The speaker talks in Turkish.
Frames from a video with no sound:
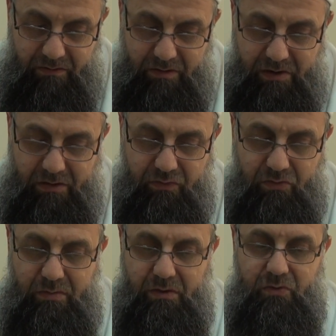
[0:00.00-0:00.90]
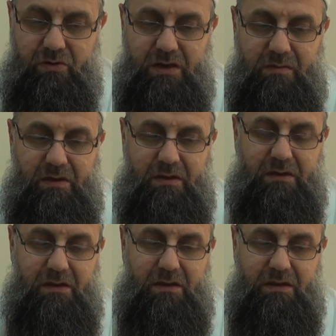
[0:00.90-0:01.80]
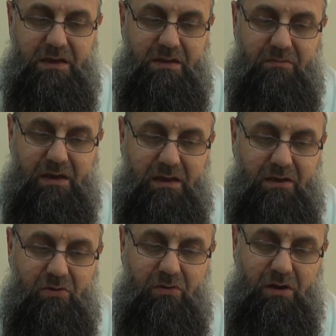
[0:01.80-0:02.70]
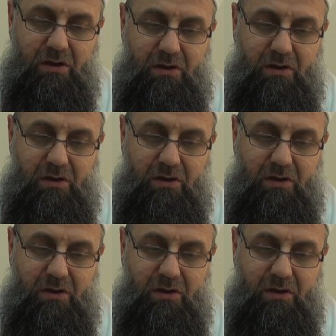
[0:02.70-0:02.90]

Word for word: Ve merfu, merfusu da isimlendirilir. Ne diye? İsmen lehu.